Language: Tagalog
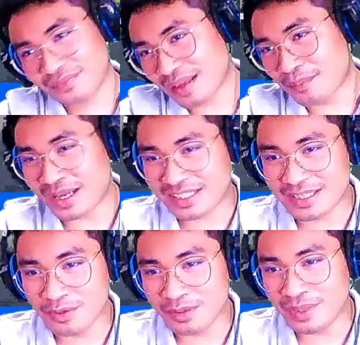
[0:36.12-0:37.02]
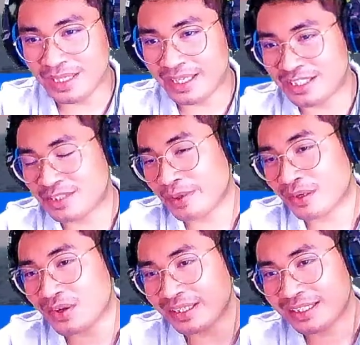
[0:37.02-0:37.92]
Pagsibol Village.
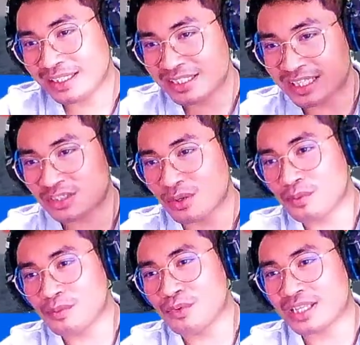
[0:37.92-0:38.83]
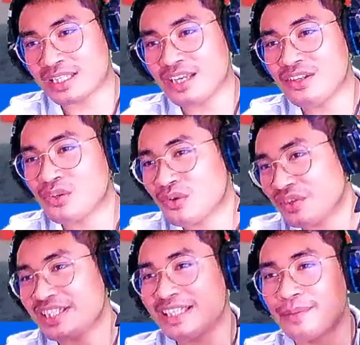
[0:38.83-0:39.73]
Pero ang i-discuss ko po muna sa
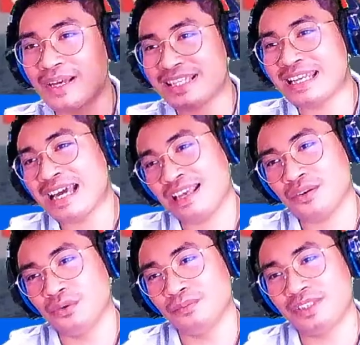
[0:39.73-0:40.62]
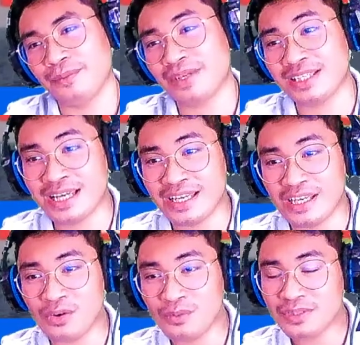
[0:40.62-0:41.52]
inyo is si Pasinaya Homes. Si Pasinaya
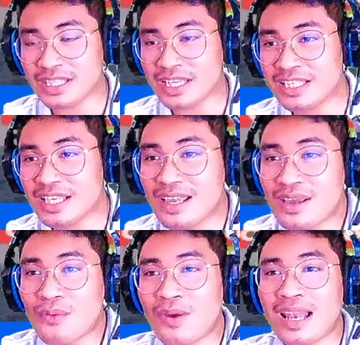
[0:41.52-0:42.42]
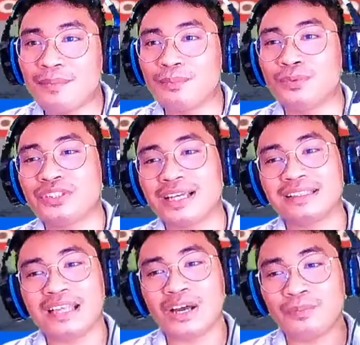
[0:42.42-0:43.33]
Homes is wala po
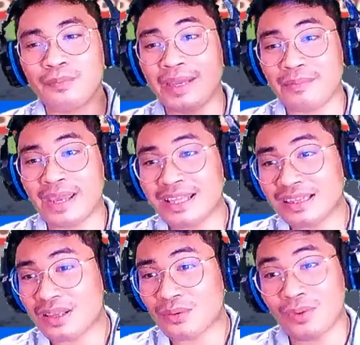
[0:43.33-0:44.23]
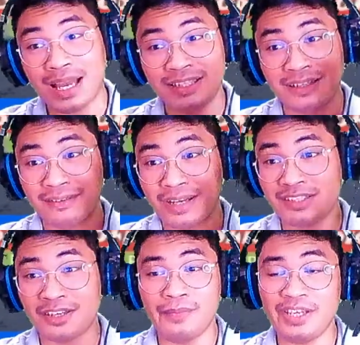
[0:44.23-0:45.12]
siyang down payment, wala siyang
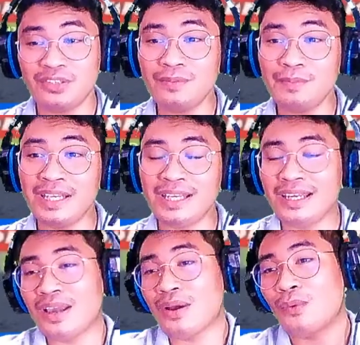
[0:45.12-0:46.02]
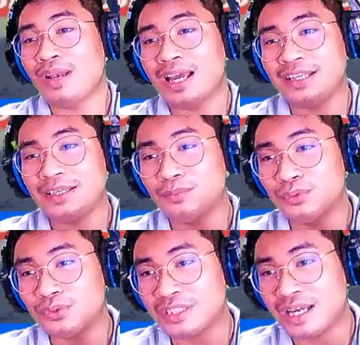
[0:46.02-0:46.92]
reservation fee, wala din
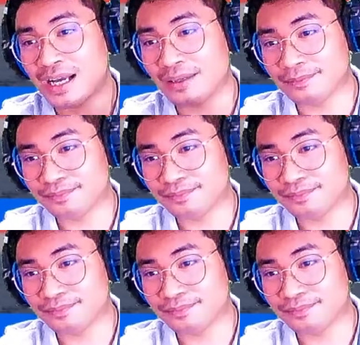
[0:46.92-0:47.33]
po siyang